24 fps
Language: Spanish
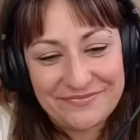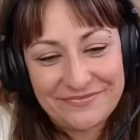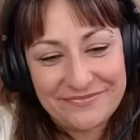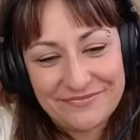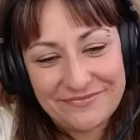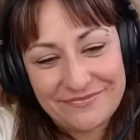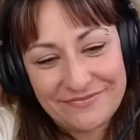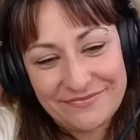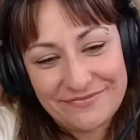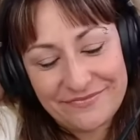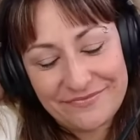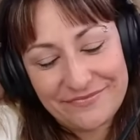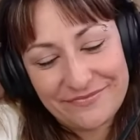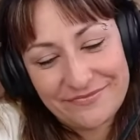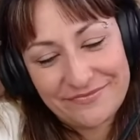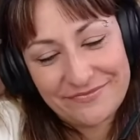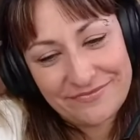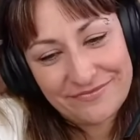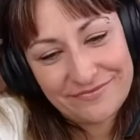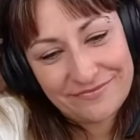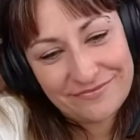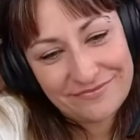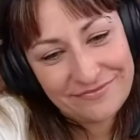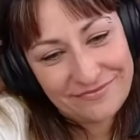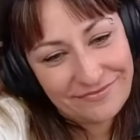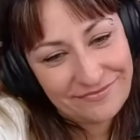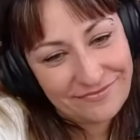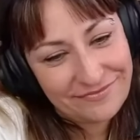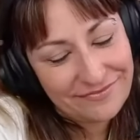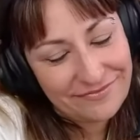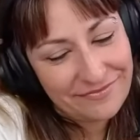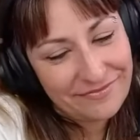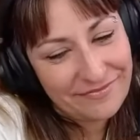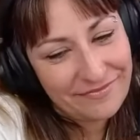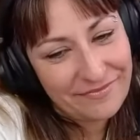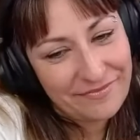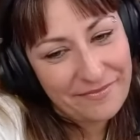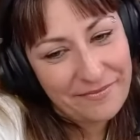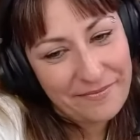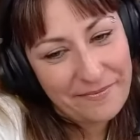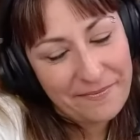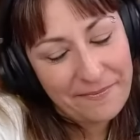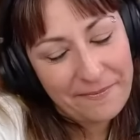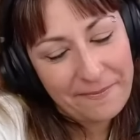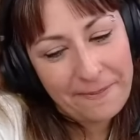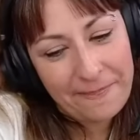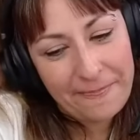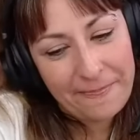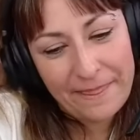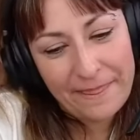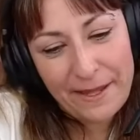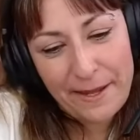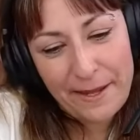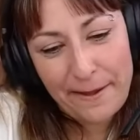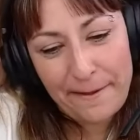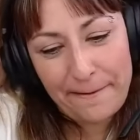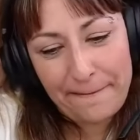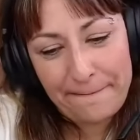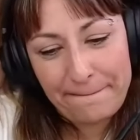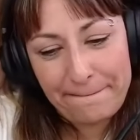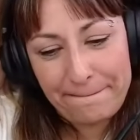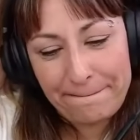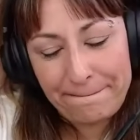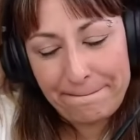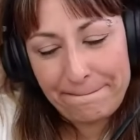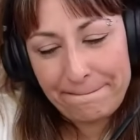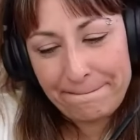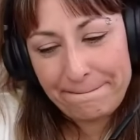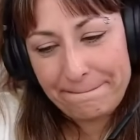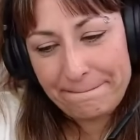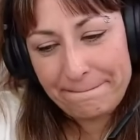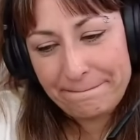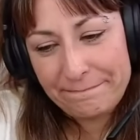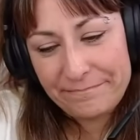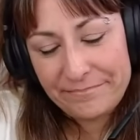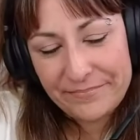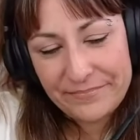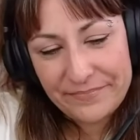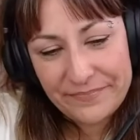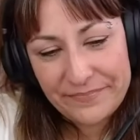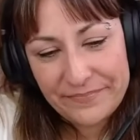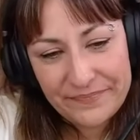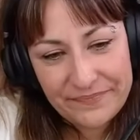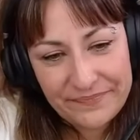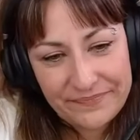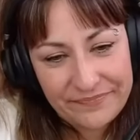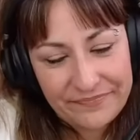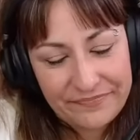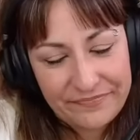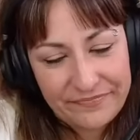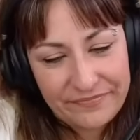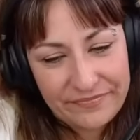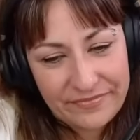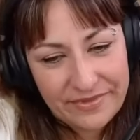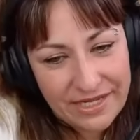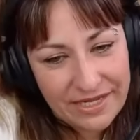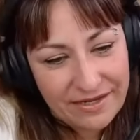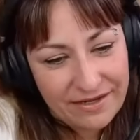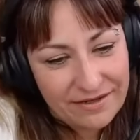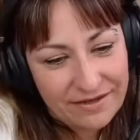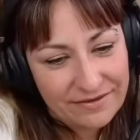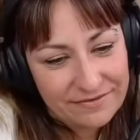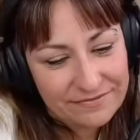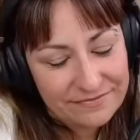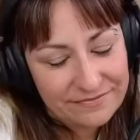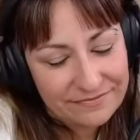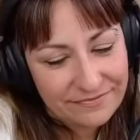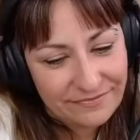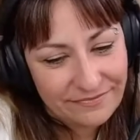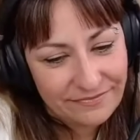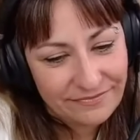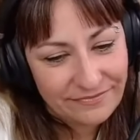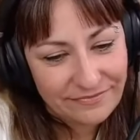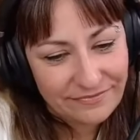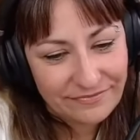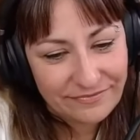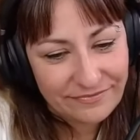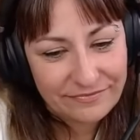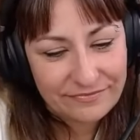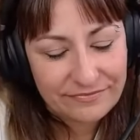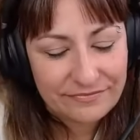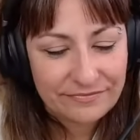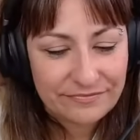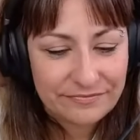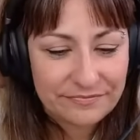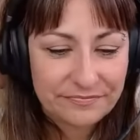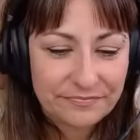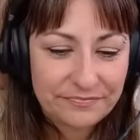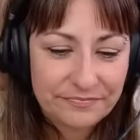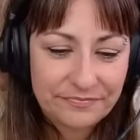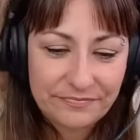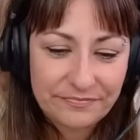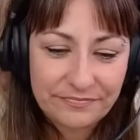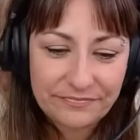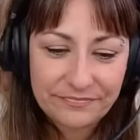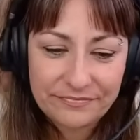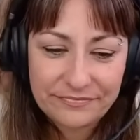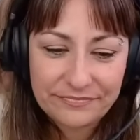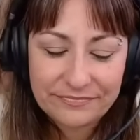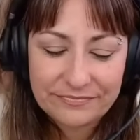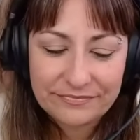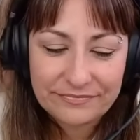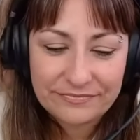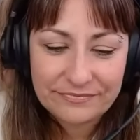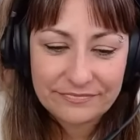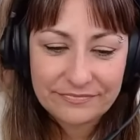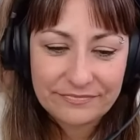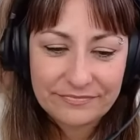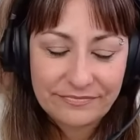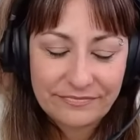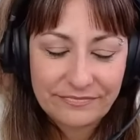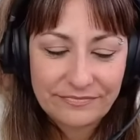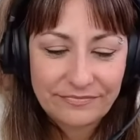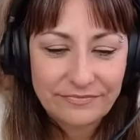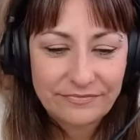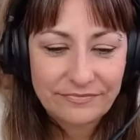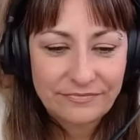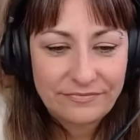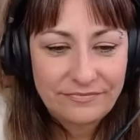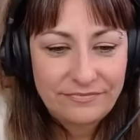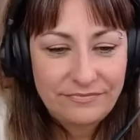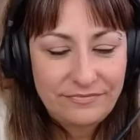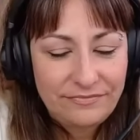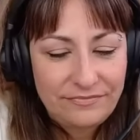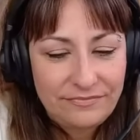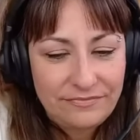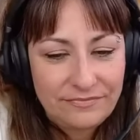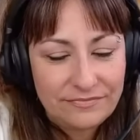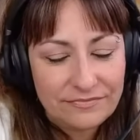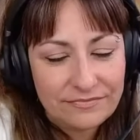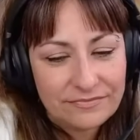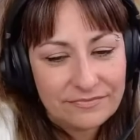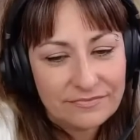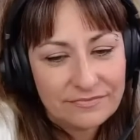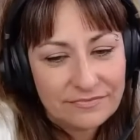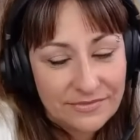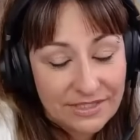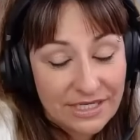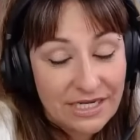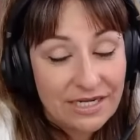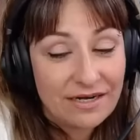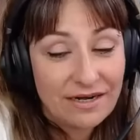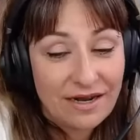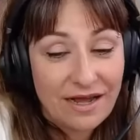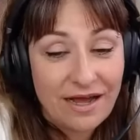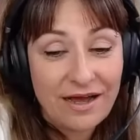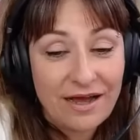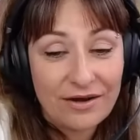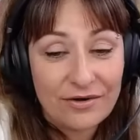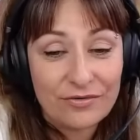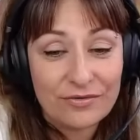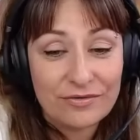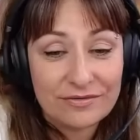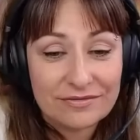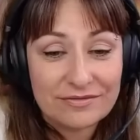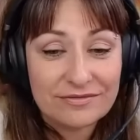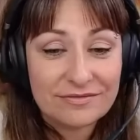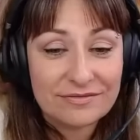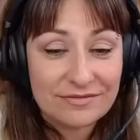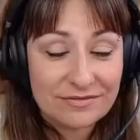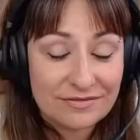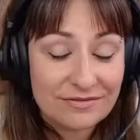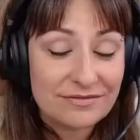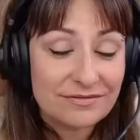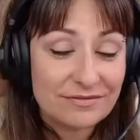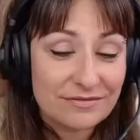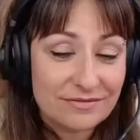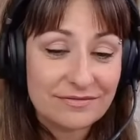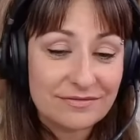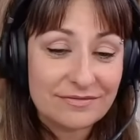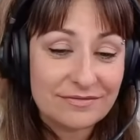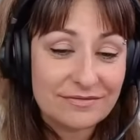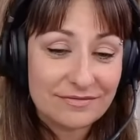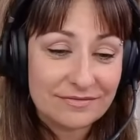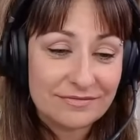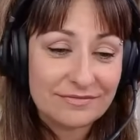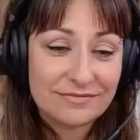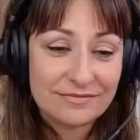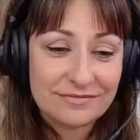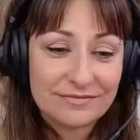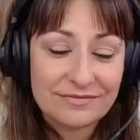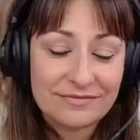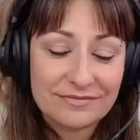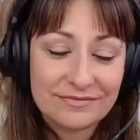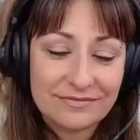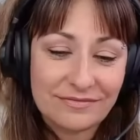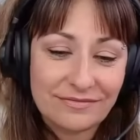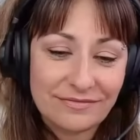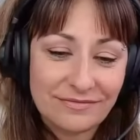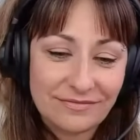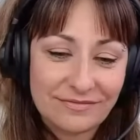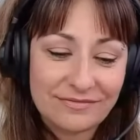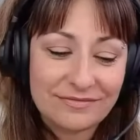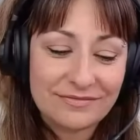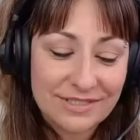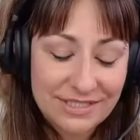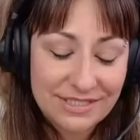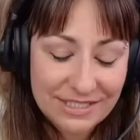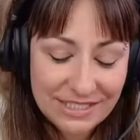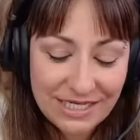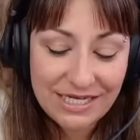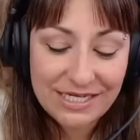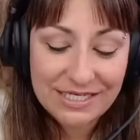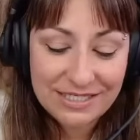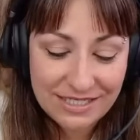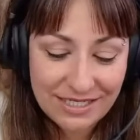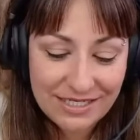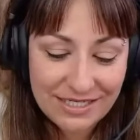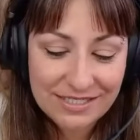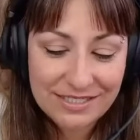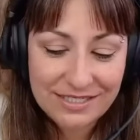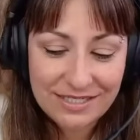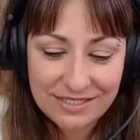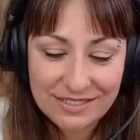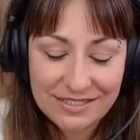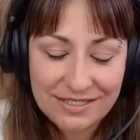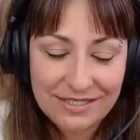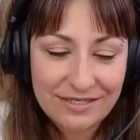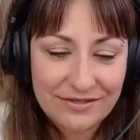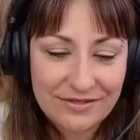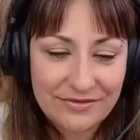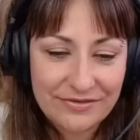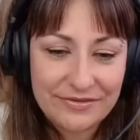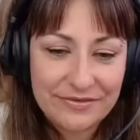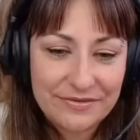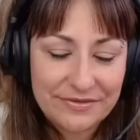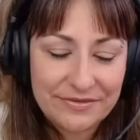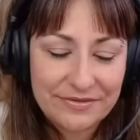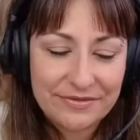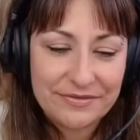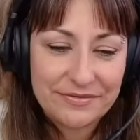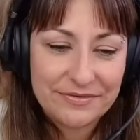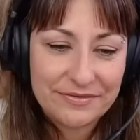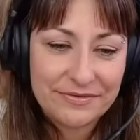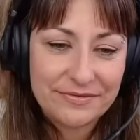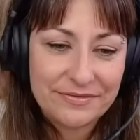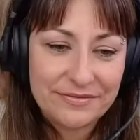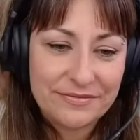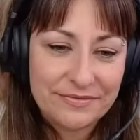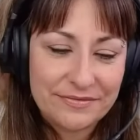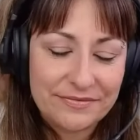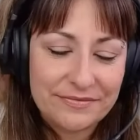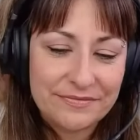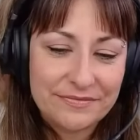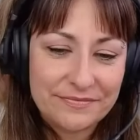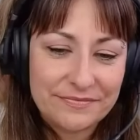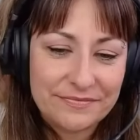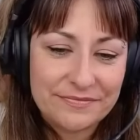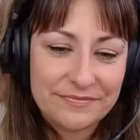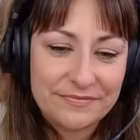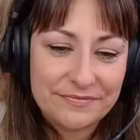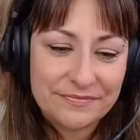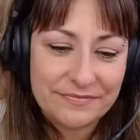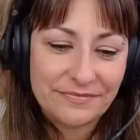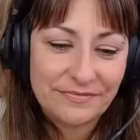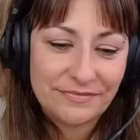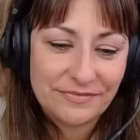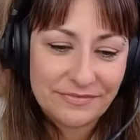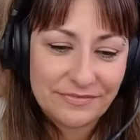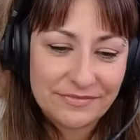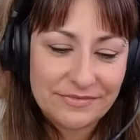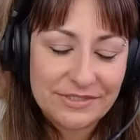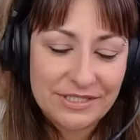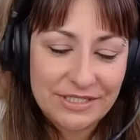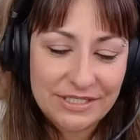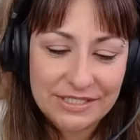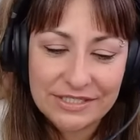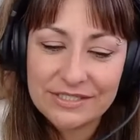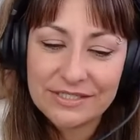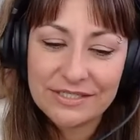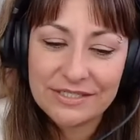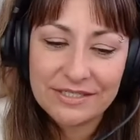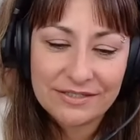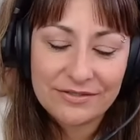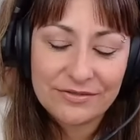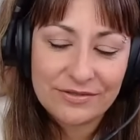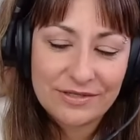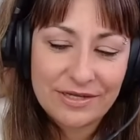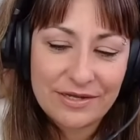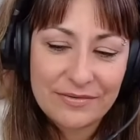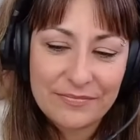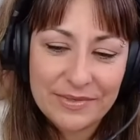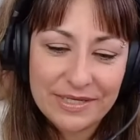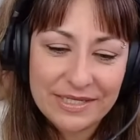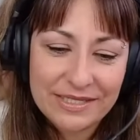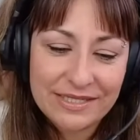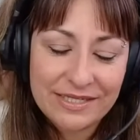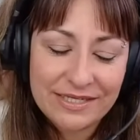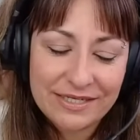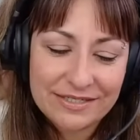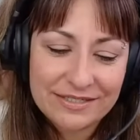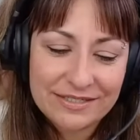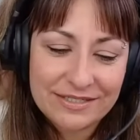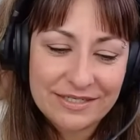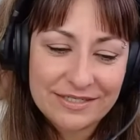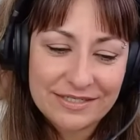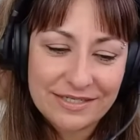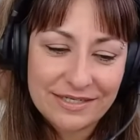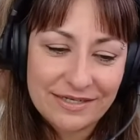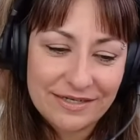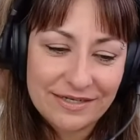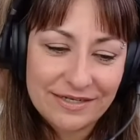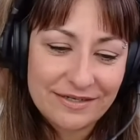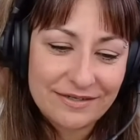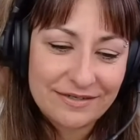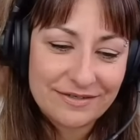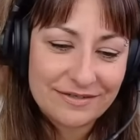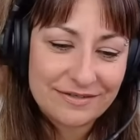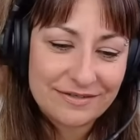tú estás en un hospital, te desampara la ciencia, te desampara eh, los, cuidados que te puedan dar, pues te comiendas a Dios y que sea lo que Dios quiera. Es que lo dice ya el, sí, el refrán español, o sea, no tiene más. Sí, sí, totalmente, es así.